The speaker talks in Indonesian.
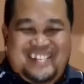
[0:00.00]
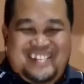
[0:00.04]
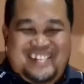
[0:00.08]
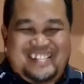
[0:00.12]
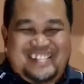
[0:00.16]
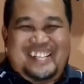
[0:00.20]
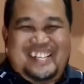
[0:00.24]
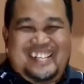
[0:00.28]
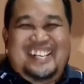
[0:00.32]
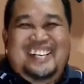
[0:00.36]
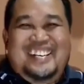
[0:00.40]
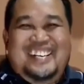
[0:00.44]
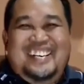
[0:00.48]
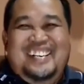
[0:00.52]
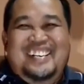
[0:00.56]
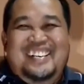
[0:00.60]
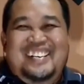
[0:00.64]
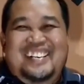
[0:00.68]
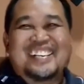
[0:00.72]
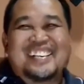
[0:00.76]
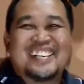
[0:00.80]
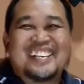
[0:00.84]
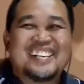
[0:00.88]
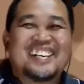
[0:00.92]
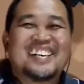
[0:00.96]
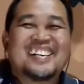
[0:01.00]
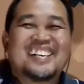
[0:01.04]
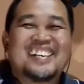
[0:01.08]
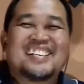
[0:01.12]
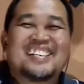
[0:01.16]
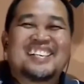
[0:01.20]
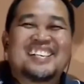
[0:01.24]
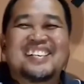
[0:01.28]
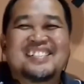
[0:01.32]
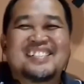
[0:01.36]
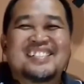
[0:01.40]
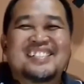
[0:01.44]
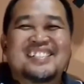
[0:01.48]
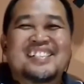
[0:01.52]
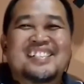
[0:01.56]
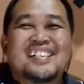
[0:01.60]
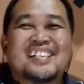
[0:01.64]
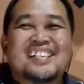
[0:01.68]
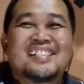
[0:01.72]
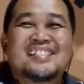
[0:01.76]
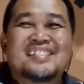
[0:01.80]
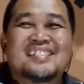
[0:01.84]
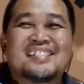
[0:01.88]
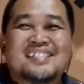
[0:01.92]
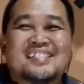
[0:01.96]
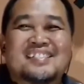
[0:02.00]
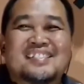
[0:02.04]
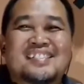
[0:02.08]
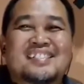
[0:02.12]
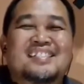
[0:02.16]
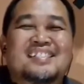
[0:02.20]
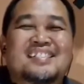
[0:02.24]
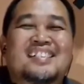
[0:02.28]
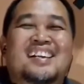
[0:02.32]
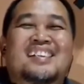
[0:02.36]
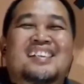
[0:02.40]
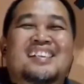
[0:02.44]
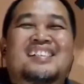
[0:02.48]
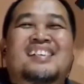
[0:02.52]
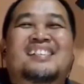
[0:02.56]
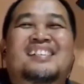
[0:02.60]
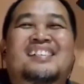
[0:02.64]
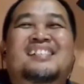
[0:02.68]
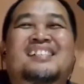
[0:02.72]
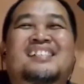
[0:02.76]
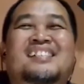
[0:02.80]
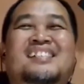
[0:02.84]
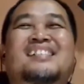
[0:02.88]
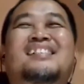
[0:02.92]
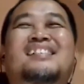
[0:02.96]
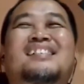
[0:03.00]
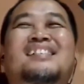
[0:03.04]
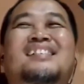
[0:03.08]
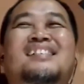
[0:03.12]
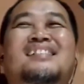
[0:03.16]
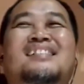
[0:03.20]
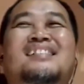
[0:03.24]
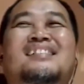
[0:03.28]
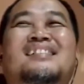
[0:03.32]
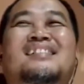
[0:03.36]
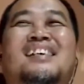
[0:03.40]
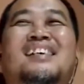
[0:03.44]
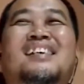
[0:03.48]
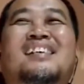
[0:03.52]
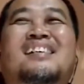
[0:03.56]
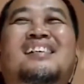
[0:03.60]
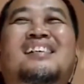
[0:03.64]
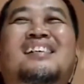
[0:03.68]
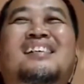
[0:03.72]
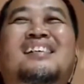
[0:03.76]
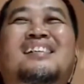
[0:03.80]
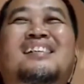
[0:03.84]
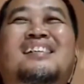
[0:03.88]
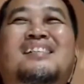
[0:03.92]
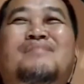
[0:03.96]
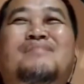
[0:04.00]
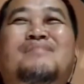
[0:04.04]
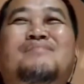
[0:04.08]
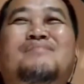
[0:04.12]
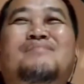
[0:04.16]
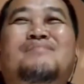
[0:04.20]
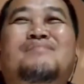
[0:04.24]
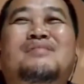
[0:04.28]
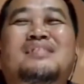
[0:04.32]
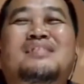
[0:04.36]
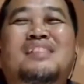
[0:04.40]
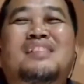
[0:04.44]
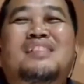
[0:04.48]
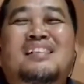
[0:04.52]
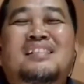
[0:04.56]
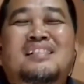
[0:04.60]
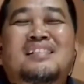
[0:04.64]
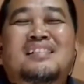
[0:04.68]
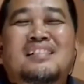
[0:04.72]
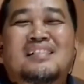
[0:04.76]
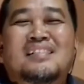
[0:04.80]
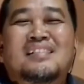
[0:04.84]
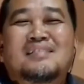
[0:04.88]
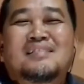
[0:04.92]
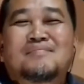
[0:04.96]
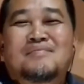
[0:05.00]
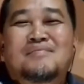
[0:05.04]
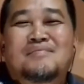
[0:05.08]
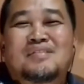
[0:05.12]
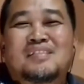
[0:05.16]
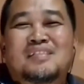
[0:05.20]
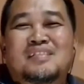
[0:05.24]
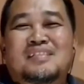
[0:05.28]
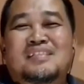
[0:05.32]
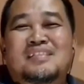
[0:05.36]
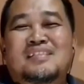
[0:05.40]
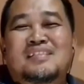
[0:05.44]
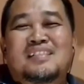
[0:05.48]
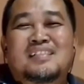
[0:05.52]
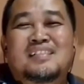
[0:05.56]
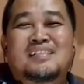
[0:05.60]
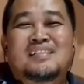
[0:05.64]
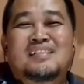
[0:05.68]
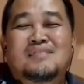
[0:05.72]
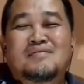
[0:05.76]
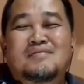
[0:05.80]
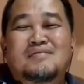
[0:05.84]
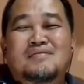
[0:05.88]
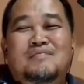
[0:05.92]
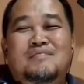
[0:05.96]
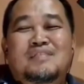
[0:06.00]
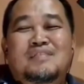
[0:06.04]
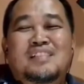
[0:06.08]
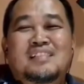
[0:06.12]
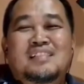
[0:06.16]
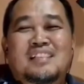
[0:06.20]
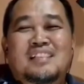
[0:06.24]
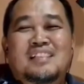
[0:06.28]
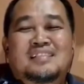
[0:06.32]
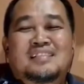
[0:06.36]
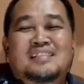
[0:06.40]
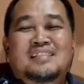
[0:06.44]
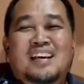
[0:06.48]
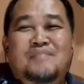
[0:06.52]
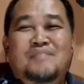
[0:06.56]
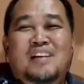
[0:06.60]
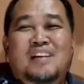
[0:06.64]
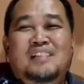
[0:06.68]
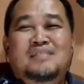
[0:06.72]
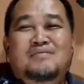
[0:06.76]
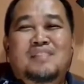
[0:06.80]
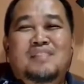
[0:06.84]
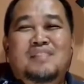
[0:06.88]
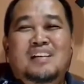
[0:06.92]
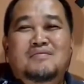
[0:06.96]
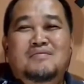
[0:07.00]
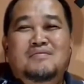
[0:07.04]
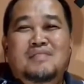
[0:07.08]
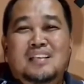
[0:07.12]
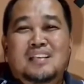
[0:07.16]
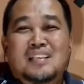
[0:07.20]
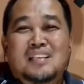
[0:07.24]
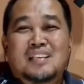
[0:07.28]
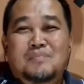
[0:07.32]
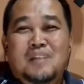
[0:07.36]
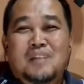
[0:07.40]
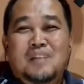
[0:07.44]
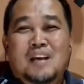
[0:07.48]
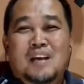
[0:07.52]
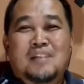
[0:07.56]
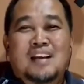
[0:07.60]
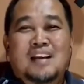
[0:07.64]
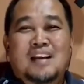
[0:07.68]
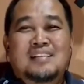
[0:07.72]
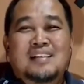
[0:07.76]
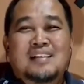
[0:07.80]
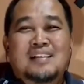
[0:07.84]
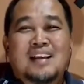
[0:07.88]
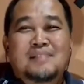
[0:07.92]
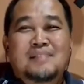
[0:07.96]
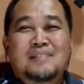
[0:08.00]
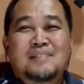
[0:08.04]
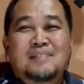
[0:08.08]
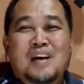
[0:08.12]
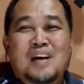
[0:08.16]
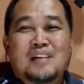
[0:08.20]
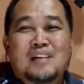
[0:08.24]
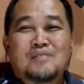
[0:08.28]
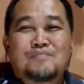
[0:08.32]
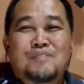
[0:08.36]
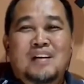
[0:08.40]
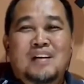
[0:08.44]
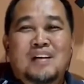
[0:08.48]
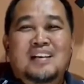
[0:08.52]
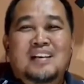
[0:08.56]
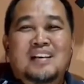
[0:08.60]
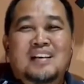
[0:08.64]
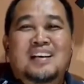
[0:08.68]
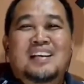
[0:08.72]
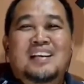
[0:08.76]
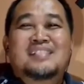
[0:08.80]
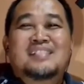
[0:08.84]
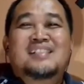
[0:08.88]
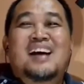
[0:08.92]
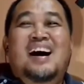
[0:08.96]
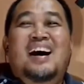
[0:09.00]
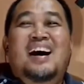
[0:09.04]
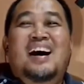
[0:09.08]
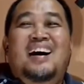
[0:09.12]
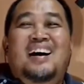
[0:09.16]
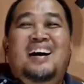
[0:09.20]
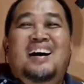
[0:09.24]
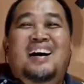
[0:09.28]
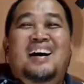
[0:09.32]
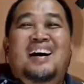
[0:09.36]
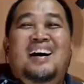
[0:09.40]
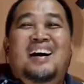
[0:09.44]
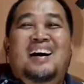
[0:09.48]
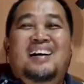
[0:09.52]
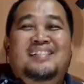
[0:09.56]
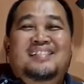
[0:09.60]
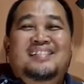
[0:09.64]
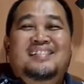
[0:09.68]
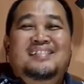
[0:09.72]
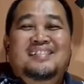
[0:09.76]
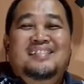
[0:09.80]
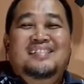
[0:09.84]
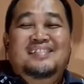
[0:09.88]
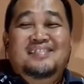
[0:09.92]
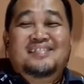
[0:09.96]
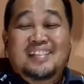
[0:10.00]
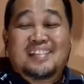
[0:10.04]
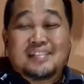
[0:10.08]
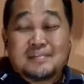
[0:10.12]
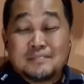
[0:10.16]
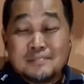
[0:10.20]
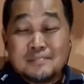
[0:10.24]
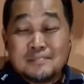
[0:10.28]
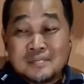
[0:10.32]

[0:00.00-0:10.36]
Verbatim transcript: Saya inilah yang eh, kemudian posisi tertentu kemudian ya saya mengajukan gugatan pra peradilan baru menggeledah kan gitu kan